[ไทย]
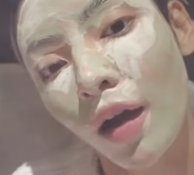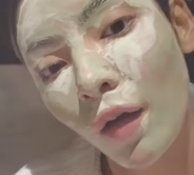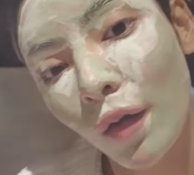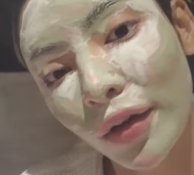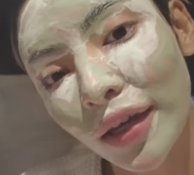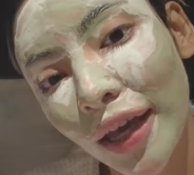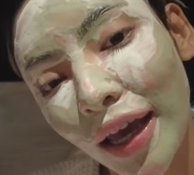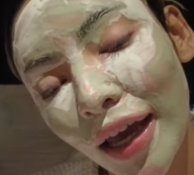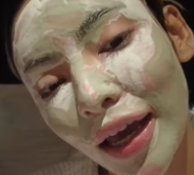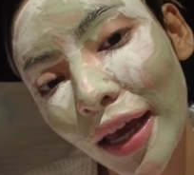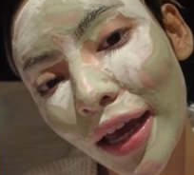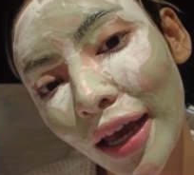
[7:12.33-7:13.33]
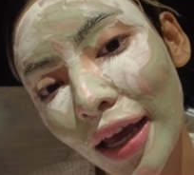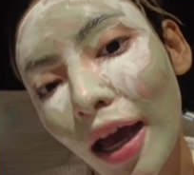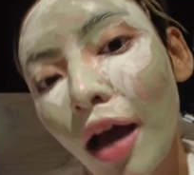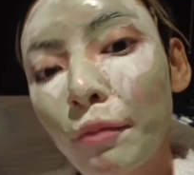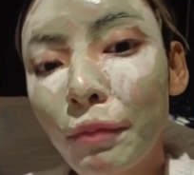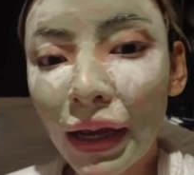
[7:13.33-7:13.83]
โอเค
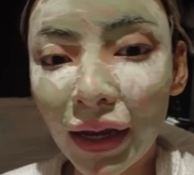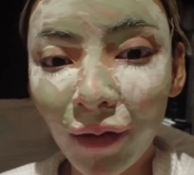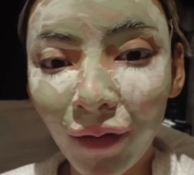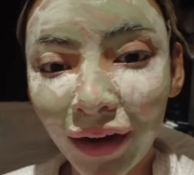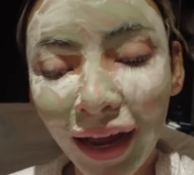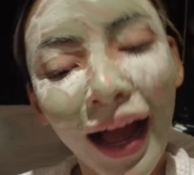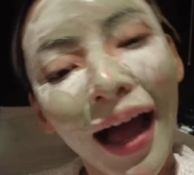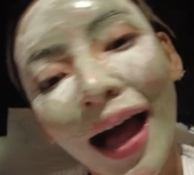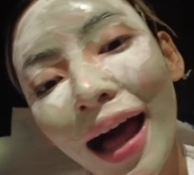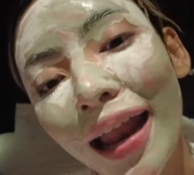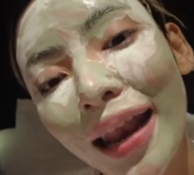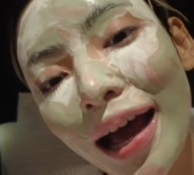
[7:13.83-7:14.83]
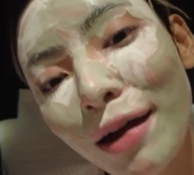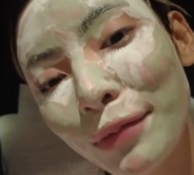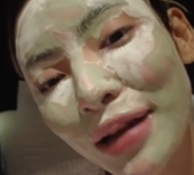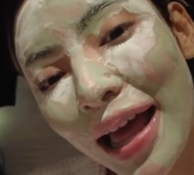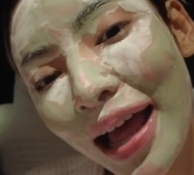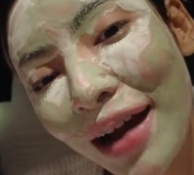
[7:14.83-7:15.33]
ไปก่อนนะคะ ลาไป
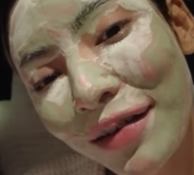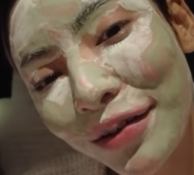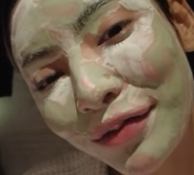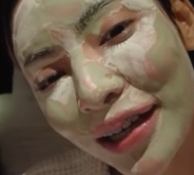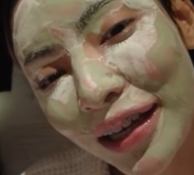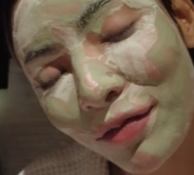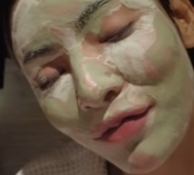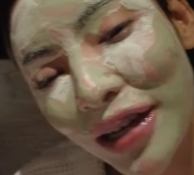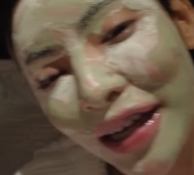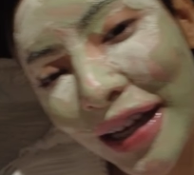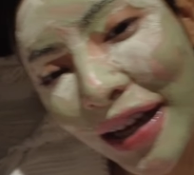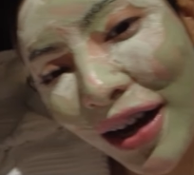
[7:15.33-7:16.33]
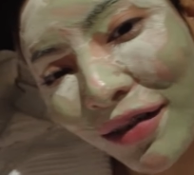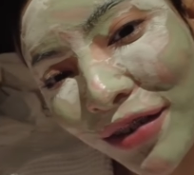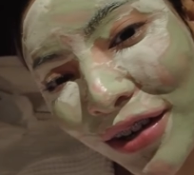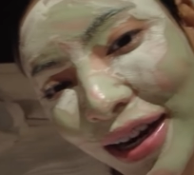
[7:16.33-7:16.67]
แล้วกับคลิปนี้ขอบคุณ